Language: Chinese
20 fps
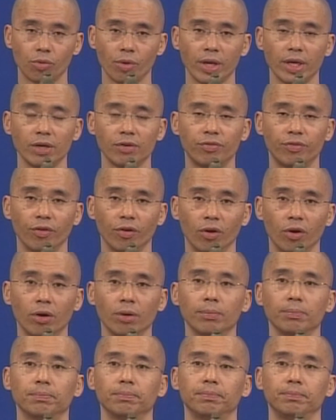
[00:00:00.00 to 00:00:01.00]
自
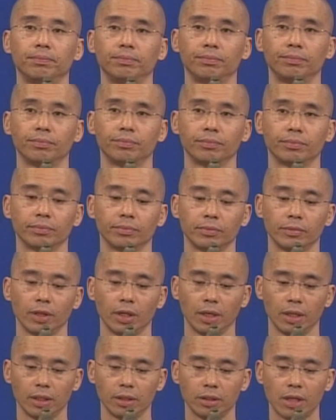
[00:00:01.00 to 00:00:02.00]
归依佛，
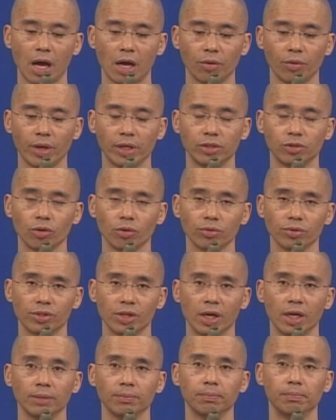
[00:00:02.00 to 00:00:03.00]

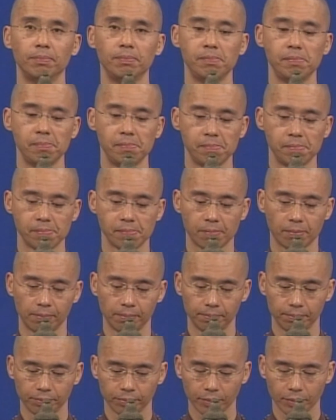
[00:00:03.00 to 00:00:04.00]
当愿众生
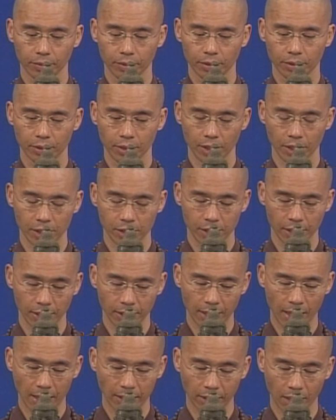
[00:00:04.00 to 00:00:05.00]

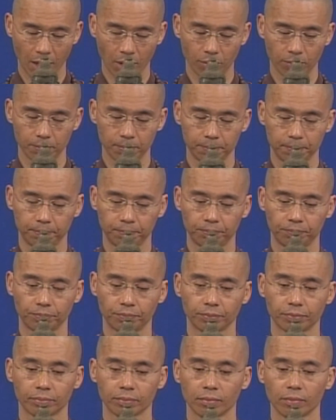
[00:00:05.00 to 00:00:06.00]
体解大道，
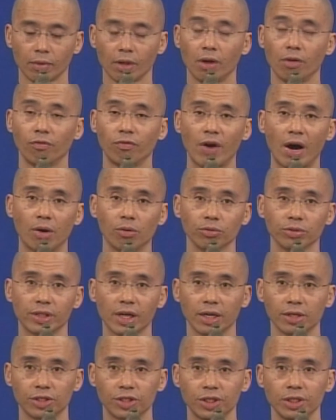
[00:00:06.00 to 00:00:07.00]

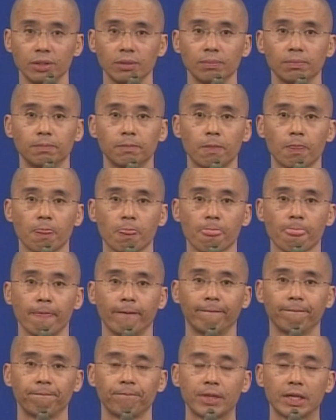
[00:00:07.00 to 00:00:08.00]
发无上心；
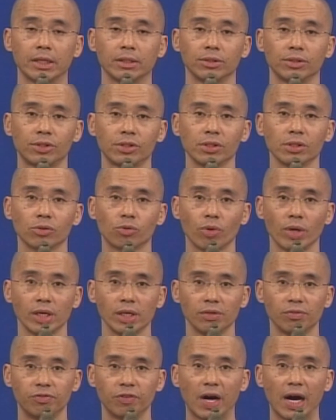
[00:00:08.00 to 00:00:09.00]

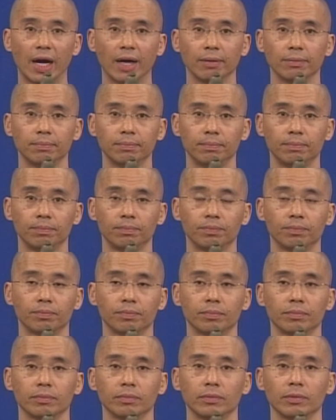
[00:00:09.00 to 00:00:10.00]
自归依法，
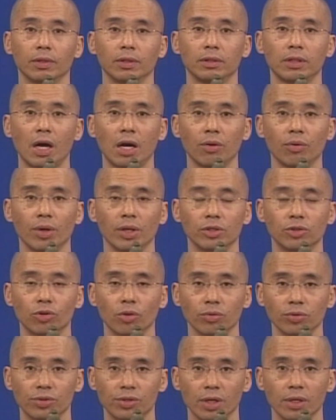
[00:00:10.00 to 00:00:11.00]

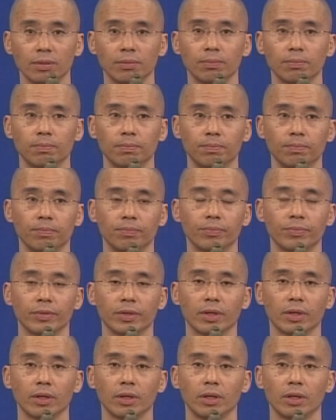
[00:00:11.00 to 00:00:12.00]
当愿众生
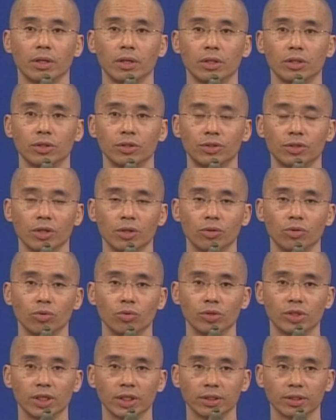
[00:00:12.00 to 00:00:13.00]

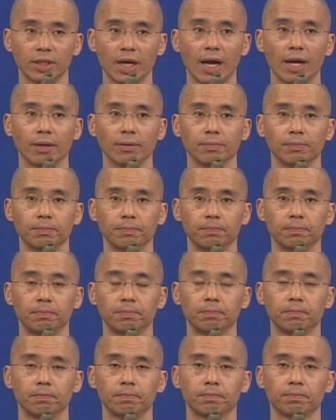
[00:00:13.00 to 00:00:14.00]
深入经藏，